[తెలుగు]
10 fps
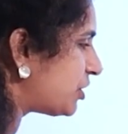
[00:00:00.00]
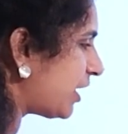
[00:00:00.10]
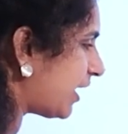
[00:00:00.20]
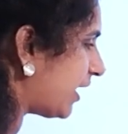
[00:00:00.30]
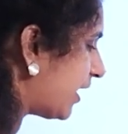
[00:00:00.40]

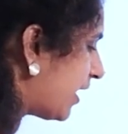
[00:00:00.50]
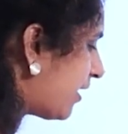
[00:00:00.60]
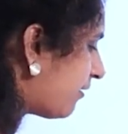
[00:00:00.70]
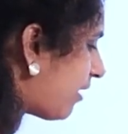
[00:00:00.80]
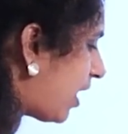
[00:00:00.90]
షీ
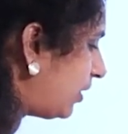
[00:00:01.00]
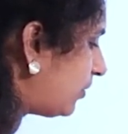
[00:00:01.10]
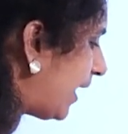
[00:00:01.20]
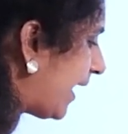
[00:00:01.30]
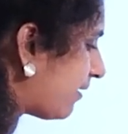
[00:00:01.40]

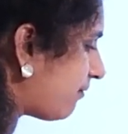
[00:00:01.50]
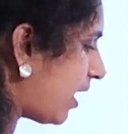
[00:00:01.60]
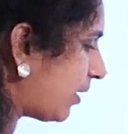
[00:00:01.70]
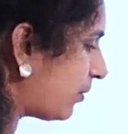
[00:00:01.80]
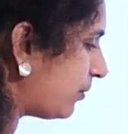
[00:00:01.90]
వాళ్ళు లేక
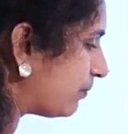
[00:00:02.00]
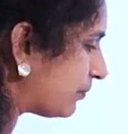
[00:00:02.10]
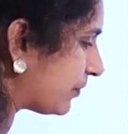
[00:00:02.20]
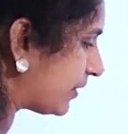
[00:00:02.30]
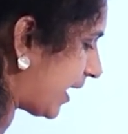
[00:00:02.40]
వారు
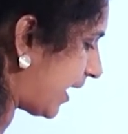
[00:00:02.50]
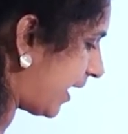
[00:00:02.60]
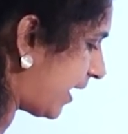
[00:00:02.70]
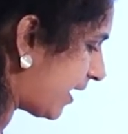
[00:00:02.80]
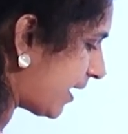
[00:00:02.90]
దే
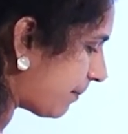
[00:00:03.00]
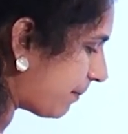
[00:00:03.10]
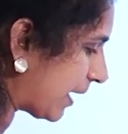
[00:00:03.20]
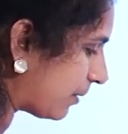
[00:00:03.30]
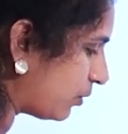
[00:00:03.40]

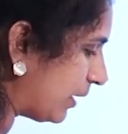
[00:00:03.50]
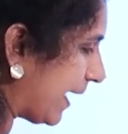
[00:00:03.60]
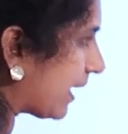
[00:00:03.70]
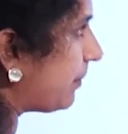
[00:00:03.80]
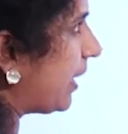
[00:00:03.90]
మనము
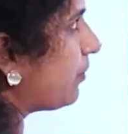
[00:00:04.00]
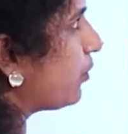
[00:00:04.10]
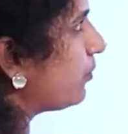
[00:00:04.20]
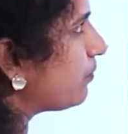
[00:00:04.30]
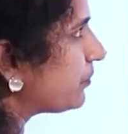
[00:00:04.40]
లేక
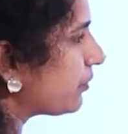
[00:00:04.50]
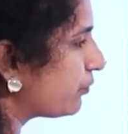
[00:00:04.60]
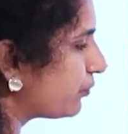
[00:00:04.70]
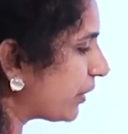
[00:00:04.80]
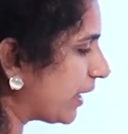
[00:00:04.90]
మేము
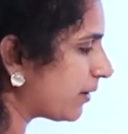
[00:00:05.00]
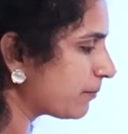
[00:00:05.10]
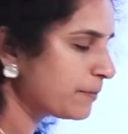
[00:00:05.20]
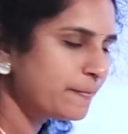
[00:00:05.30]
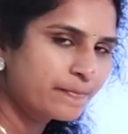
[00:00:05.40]
వి
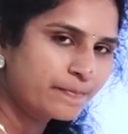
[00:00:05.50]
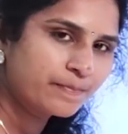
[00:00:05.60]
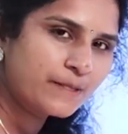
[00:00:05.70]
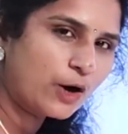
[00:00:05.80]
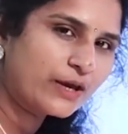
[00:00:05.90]

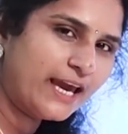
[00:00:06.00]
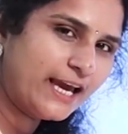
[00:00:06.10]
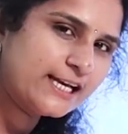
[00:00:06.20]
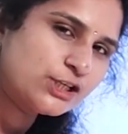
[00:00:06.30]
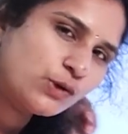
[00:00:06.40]
ఓకే
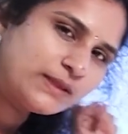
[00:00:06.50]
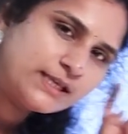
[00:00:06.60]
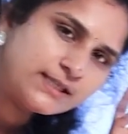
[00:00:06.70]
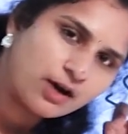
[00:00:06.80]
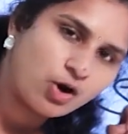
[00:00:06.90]
సో
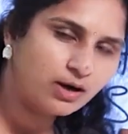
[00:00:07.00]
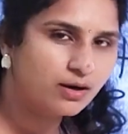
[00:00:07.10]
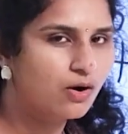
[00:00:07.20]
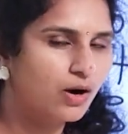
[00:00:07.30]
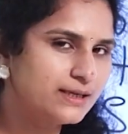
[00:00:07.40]
దీస్ ఆర్ ఆల్
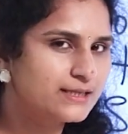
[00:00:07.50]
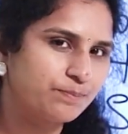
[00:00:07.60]
కాల్డ్